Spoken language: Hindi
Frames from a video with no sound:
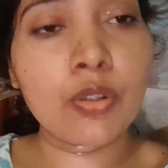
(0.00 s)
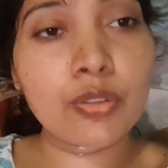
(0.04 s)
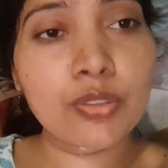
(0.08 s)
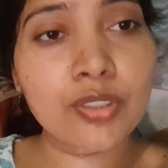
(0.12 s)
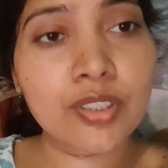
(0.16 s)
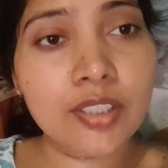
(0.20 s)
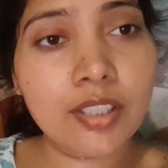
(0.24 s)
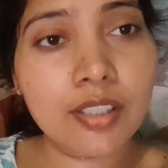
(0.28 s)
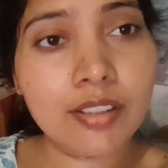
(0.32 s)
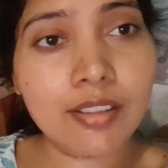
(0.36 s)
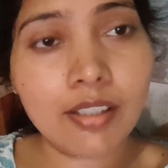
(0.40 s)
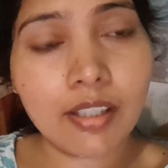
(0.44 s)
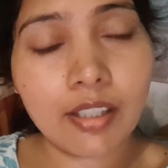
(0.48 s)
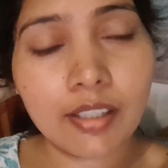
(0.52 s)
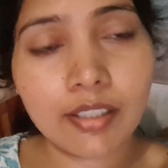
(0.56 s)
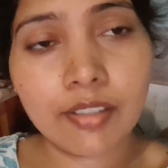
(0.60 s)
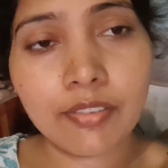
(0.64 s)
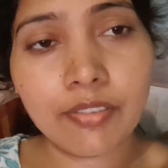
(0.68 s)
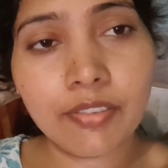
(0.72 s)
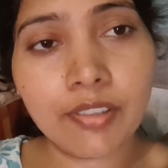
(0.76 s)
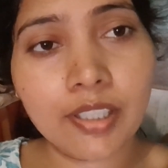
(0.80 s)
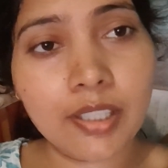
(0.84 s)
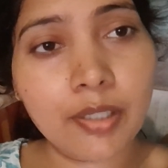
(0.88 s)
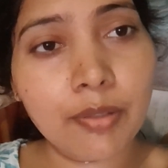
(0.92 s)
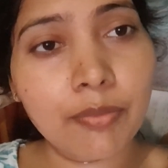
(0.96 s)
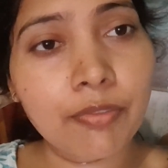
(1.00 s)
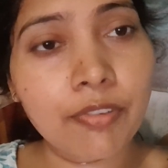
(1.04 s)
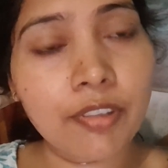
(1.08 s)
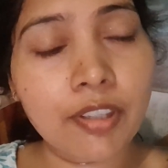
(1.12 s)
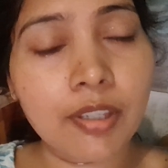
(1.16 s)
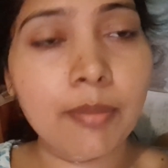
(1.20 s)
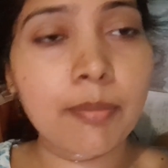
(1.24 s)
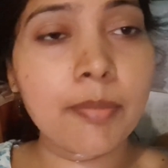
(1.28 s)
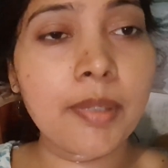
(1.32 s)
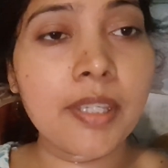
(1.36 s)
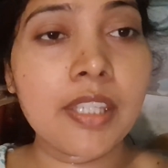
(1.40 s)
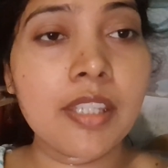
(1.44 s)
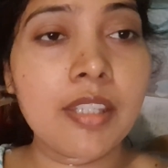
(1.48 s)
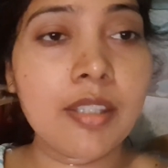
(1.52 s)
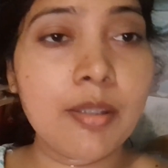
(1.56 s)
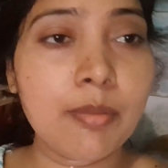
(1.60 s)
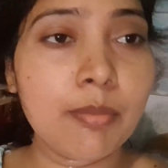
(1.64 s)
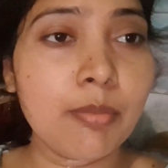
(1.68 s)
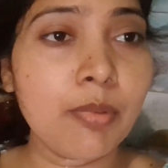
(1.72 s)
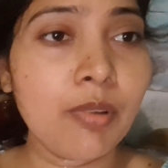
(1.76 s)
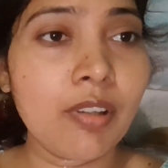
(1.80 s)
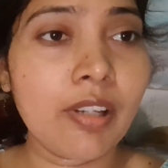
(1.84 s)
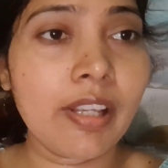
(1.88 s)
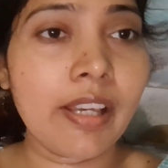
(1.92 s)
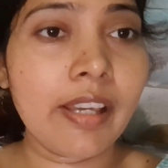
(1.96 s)
और उसने तारीफ वाले वे में ही
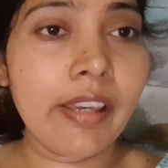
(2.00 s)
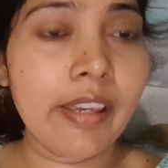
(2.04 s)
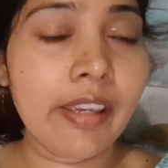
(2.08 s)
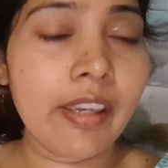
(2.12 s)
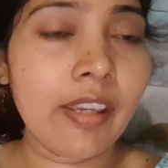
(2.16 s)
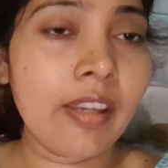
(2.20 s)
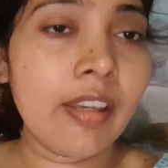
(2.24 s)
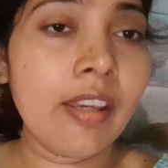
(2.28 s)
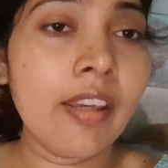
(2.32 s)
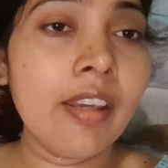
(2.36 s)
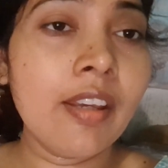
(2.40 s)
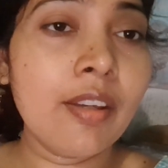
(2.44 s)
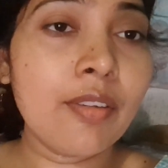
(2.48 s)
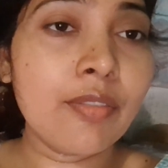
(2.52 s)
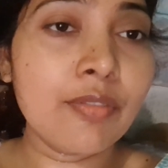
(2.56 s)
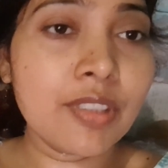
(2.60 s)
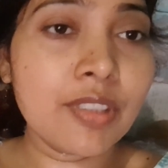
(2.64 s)
बोला है